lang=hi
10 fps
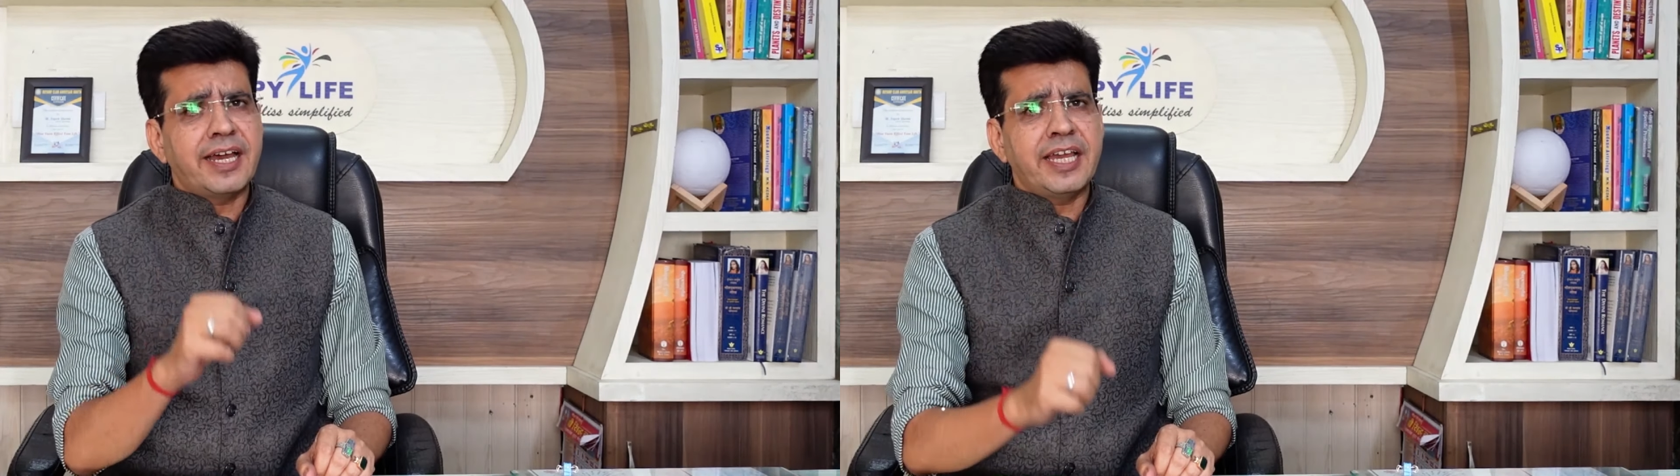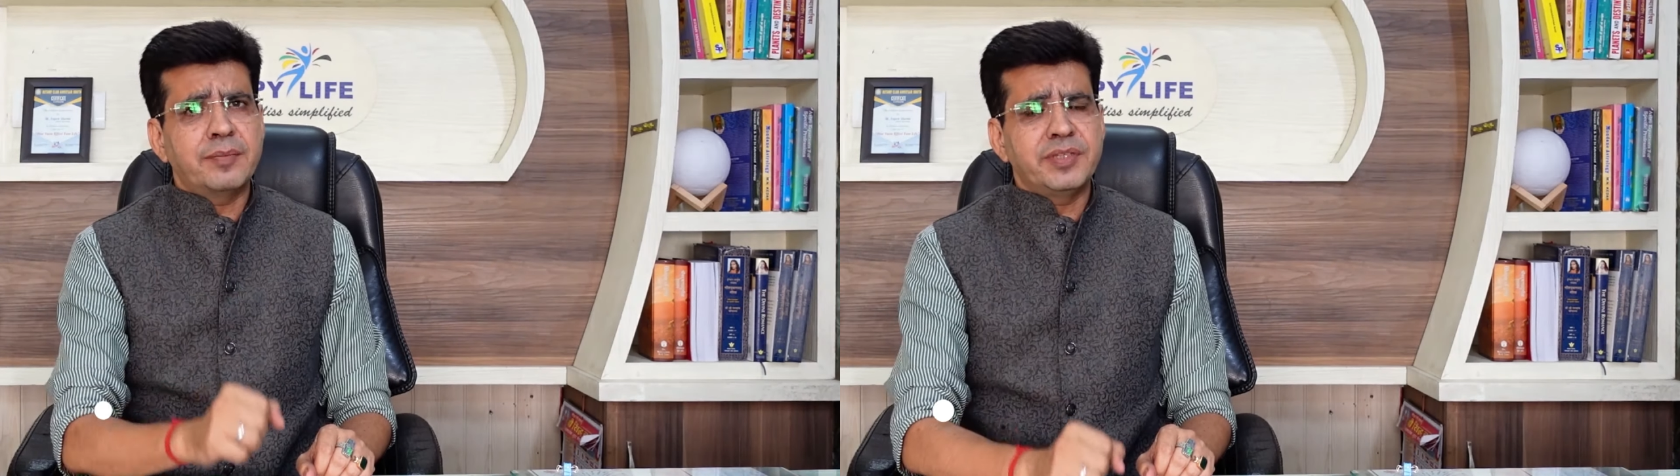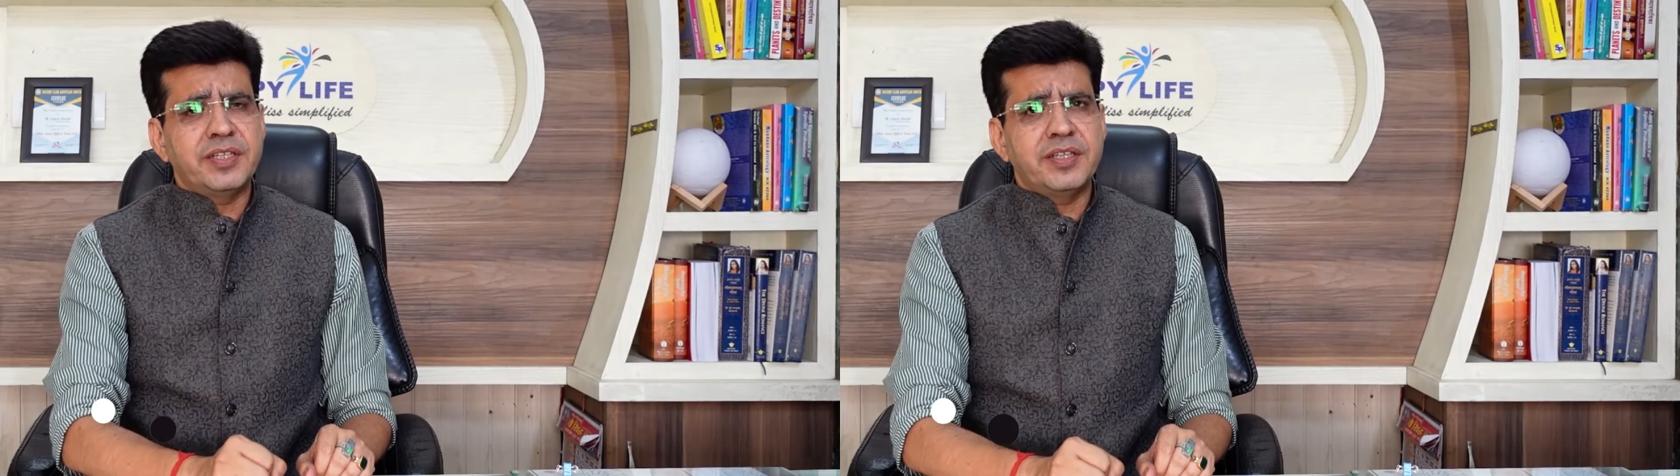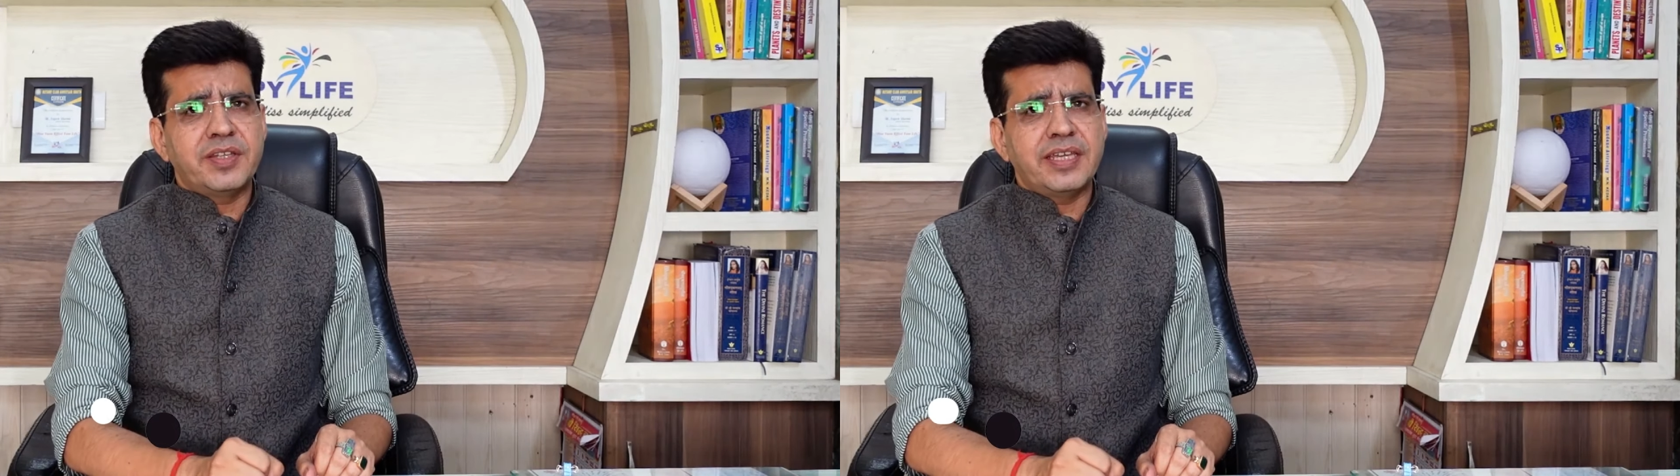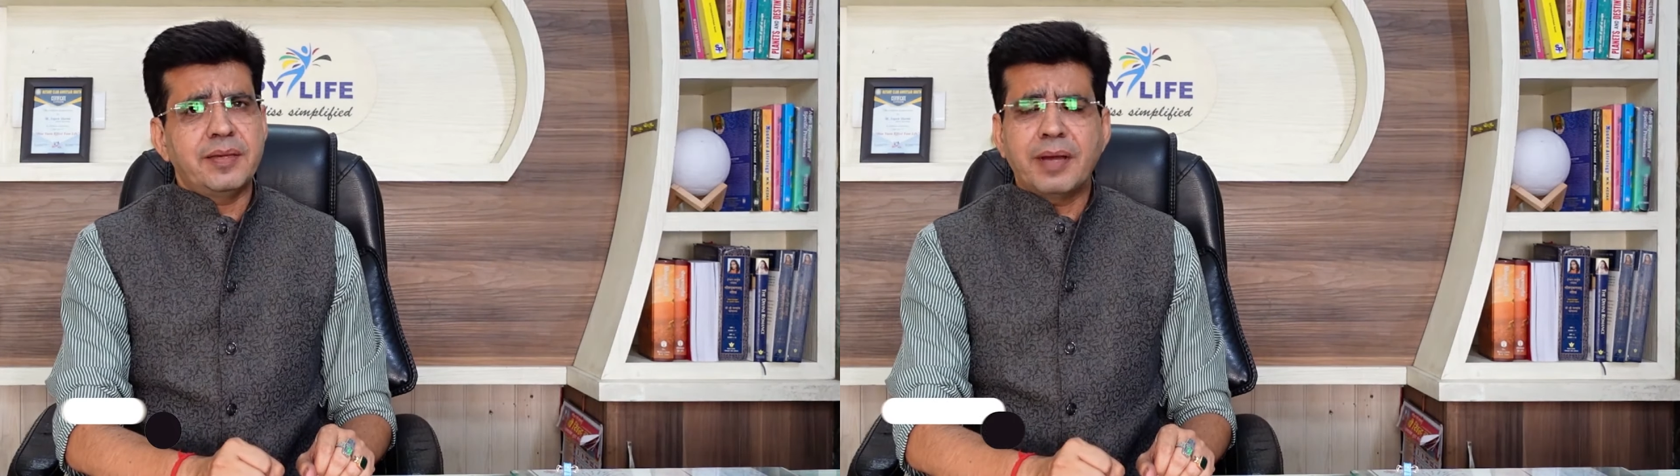आयाम दे
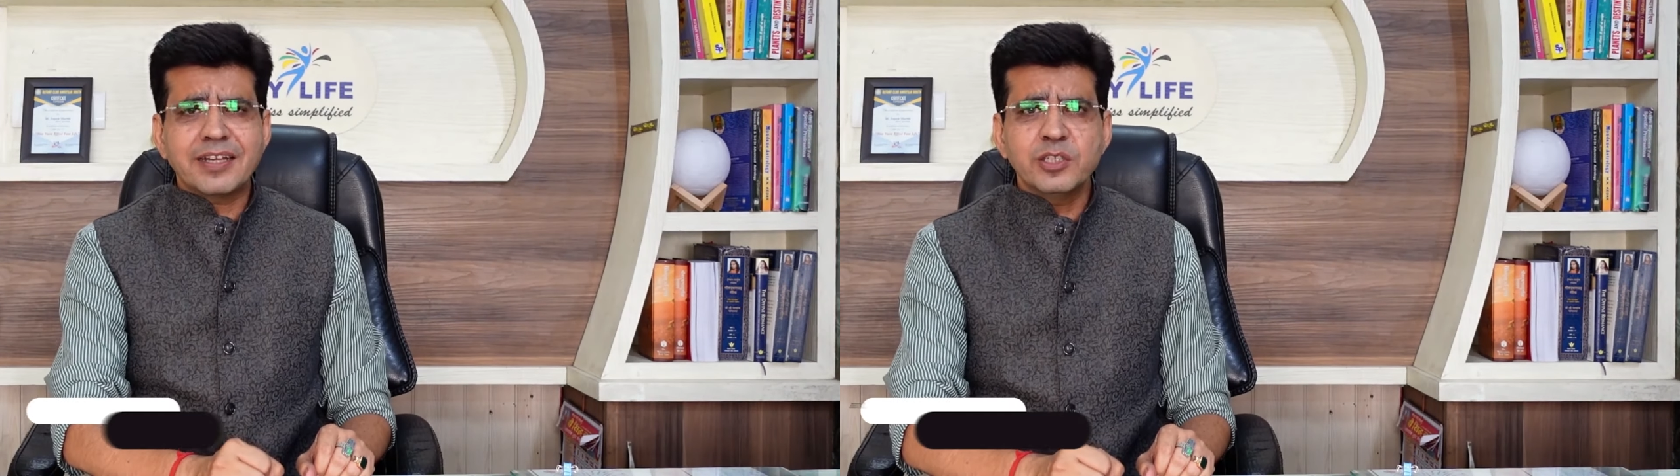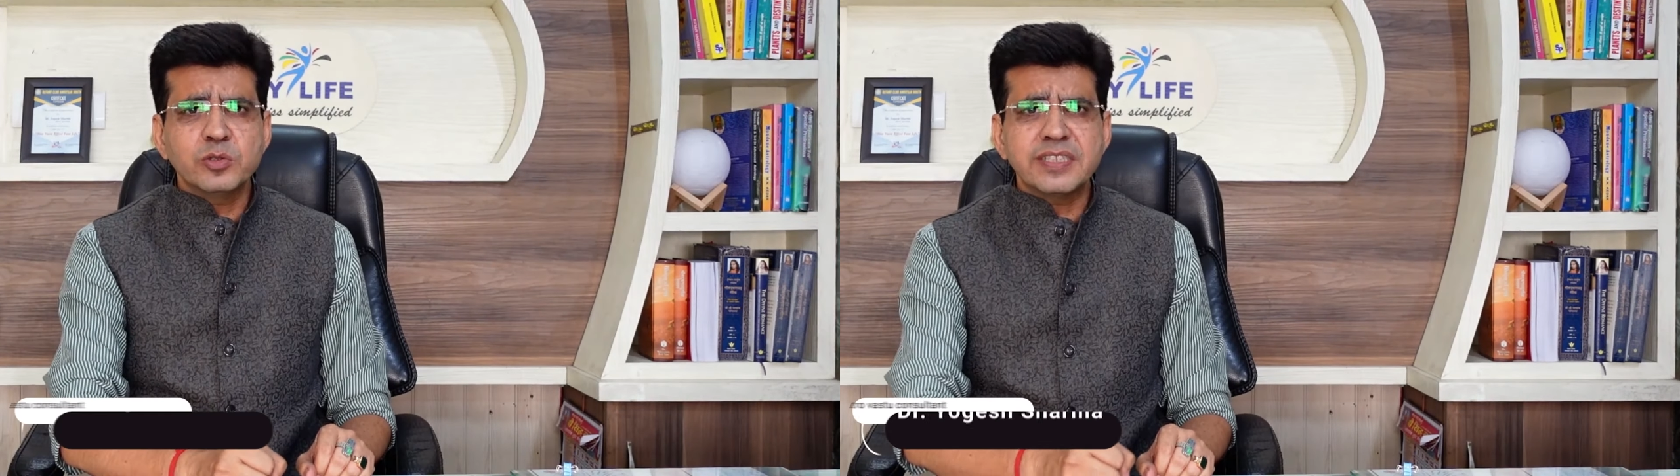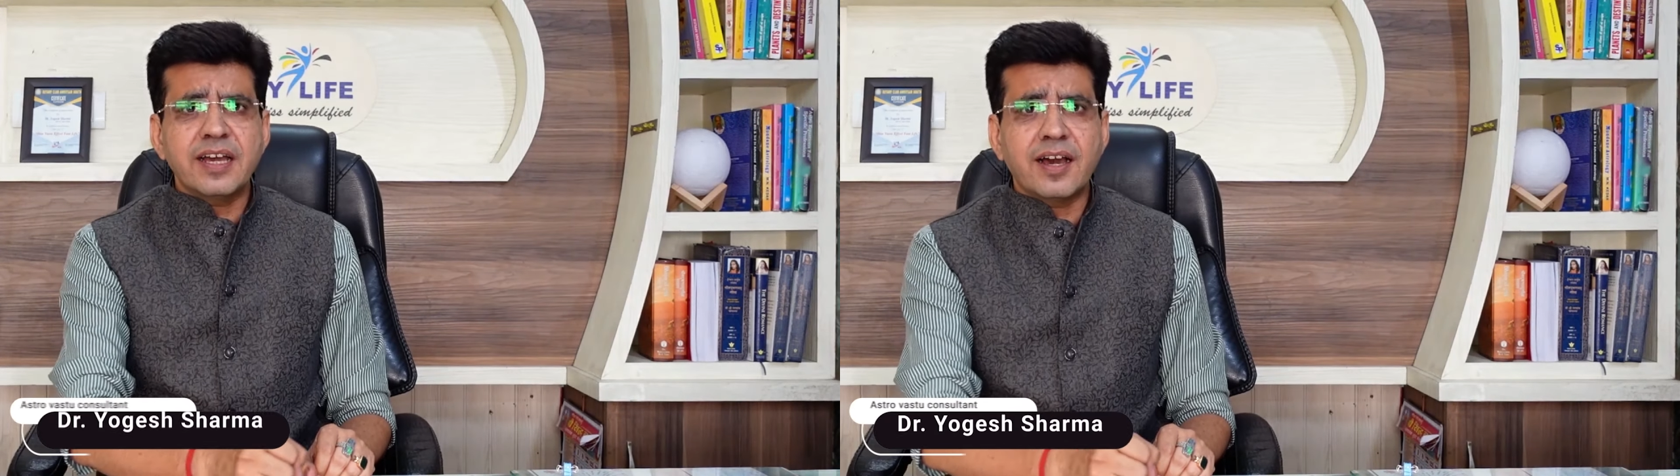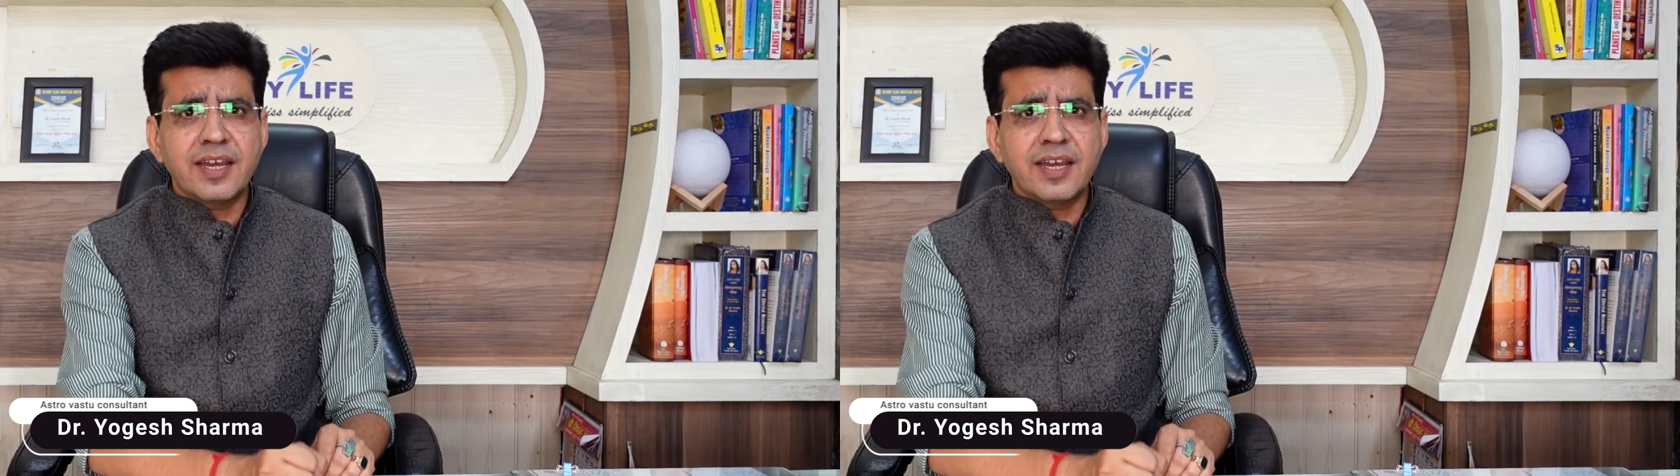देते हैं बाकियों से